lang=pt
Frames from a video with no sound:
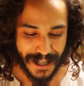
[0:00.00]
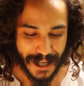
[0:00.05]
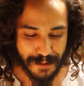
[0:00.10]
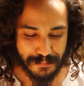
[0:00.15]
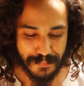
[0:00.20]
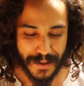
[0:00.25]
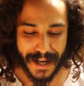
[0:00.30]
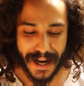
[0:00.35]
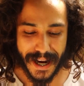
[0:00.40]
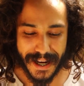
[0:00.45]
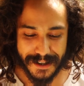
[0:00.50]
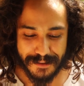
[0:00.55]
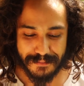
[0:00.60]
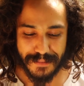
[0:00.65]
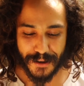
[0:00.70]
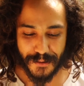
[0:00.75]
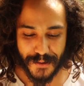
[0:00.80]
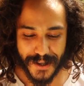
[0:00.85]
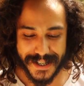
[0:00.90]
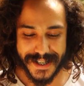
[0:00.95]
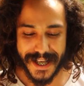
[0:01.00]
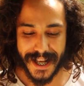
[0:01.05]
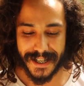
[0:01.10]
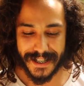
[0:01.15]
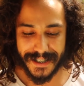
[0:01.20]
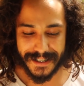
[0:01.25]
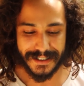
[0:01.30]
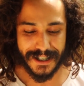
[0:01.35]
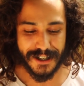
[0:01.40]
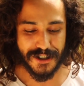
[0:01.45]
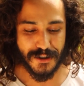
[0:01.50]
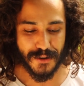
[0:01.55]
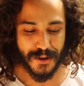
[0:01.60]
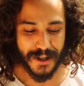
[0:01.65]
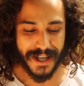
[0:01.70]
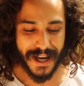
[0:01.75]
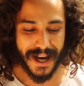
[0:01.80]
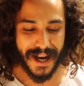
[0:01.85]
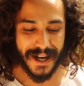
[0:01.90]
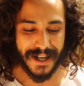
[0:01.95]
E Paraíba, coisa linda de
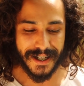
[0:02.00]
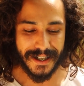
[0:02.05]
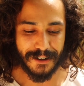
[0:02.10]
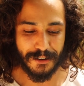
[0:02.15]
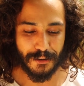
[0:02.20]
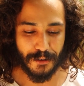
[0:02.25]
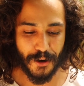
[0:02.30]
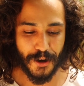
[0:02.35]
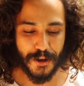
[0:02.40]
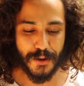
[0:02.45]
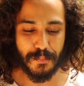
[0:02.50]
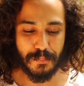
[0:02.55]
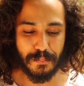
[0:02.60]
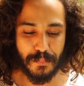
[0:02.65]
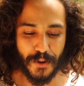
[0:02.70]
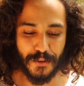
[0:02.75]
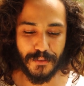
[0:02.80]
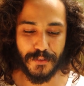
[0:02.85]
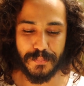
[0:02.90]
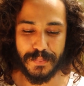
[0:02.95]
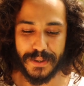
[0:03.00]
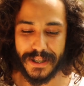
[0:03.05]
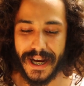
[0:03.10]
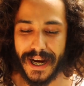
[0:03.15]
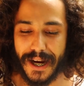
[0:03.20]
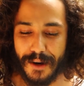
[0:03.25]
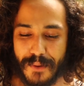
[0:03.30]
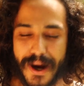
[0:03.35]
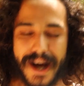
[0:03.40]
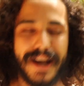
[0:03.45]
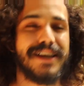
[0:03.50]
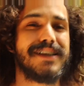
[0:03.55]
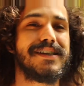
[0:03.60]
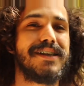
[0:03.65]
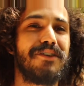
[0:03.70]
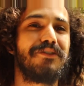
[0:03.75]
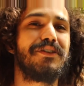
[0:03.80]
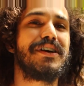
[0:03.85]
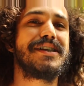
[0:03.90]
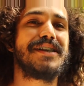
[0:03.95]
olhar, olha o povo piraquara,
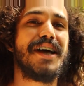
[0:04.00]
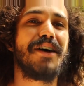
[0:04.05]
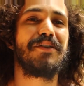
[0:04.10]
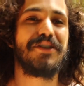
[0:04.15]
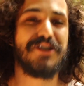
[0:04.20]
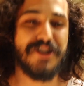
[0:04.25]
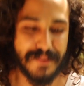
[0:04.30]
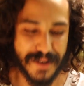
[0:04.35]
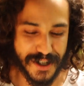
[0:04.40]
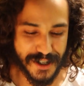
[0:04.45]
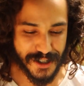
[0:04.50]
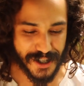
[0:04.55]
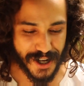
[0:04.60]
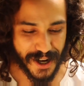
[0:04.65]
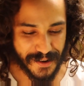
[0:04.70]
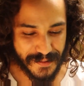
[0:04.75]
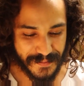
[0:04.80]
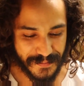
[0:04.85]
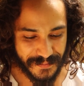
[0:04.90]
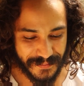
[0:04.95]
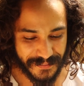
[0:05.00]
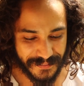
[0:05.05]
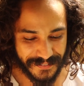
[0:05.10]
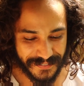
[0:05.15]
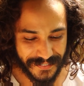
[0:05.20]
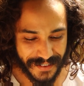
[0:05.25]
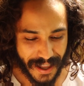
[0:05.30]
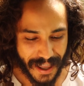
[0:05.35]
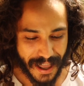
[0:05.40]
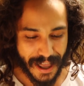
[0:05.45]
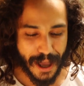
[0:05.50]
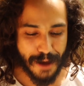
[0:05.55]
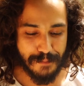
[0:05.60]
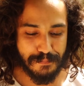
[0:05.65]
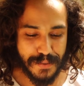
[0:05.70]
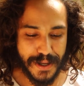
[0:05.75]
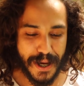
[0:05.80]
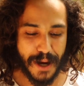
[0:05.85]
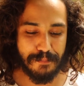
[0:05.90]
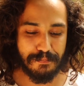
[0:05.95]
salve as águas de manjar. É
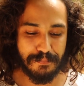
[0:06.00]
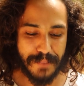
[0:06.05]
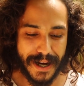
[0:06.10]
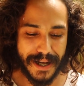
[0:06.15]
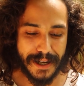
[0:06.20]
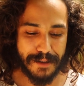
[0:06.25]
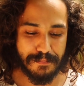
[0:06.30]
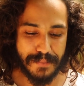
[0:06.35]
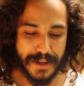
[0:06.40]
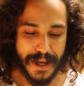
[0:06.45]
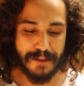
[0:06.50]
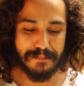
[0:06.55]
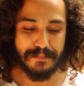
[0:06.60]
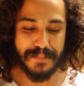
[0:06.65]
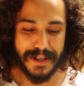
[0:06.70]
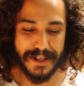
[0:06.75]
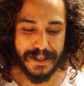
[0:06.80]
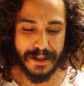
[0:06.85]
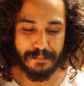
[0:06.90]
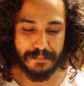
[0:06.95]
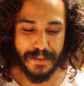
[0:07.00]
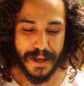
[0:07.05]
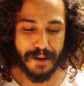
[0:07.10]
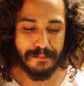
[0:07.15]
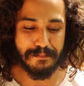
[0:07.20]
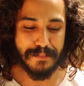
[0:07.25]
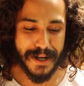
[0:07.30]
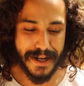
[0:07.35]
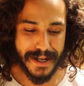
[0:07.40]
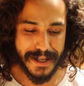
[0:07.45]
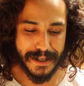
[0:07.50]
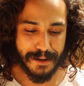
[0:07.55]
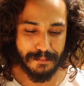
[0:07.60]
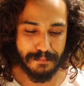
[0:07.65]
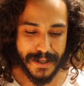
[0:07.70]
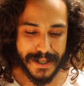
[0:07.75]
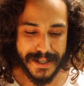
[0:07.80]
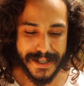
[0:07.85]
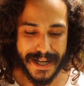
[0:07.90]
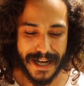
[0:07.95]
piapara, piabinha, piabanha,
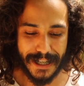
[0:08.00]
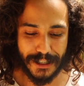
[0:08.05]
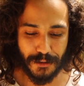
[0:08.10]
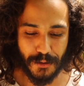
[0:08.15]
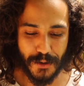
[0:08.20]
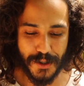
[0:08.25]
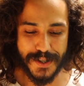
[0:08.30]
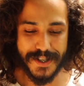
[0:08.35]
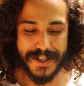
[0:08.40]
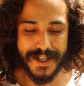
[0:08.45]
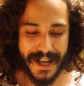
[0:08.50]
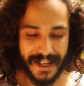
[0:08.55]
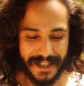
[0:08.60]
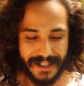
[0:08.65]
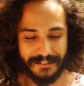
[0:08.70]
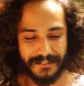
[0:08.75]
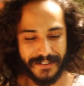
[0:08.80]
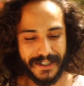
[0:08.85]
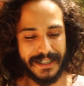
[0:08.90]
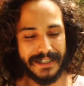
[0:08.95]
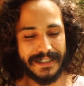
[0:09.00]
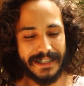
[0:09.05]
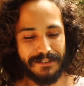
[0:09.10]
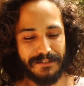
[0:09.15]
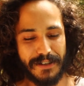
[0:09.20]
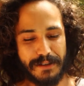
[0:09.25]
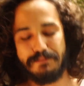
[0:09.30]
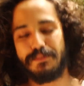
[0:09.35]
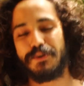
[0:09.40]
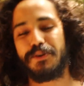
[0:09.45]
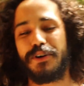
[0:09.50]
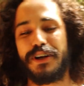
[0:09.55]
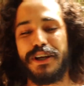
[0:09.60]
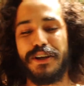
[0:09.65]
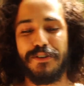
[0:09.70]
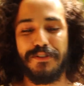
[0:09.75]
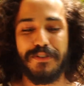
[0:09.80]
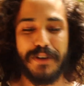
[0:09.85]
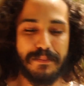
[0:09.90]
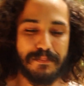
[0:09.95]
pescador se alevanta, vem pro
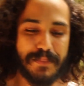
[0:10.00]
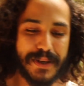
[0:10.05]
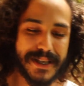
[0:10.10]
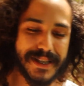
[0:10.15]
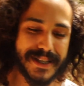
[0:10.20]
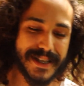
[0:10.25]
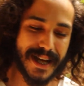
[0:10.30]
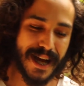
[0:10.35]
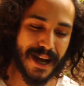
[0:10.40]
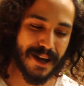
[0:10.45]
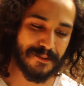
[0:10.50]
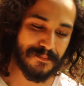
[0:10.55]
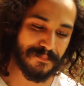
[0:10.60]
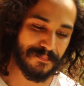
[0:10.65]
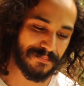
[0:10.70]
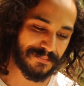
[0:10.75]
rio, vem pescar.